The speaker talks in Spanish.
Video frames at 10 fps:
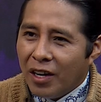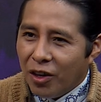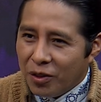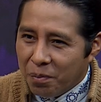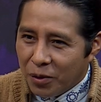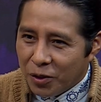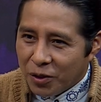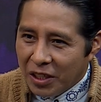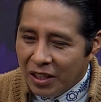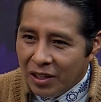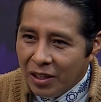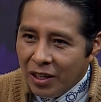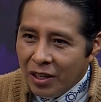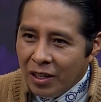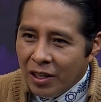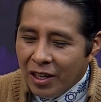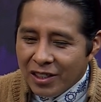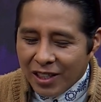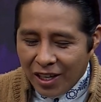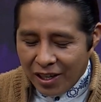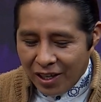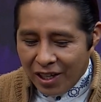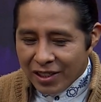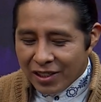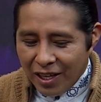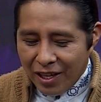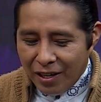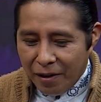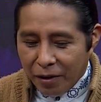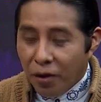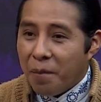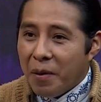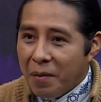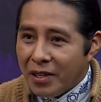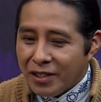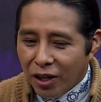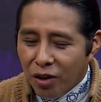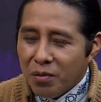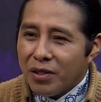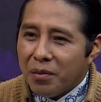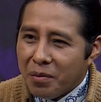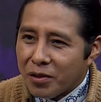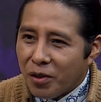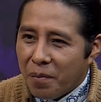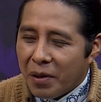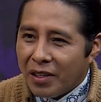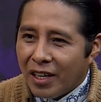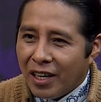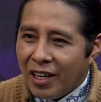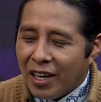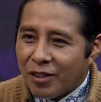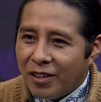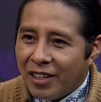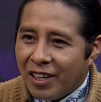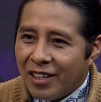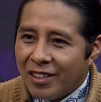lado de Potosí. Mm. Esta, esta convivencia, ¿cómo debemos comprenderla en la actualidad?